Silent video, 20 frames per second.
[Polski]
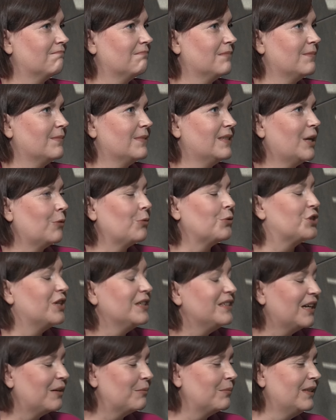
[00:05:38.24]

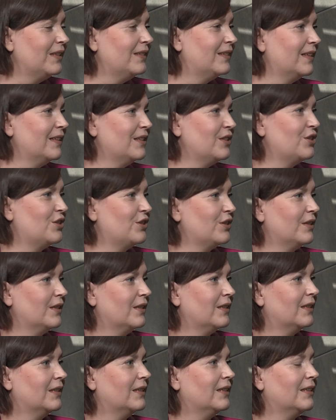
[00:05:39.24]
założeniami też,
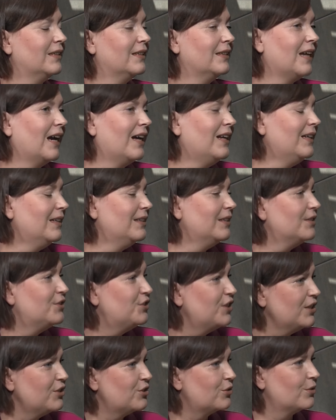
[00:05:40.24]
ale
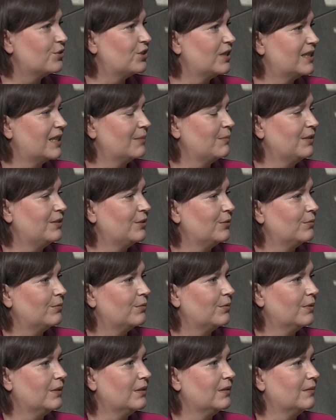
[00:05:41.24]
ciężko czasami tą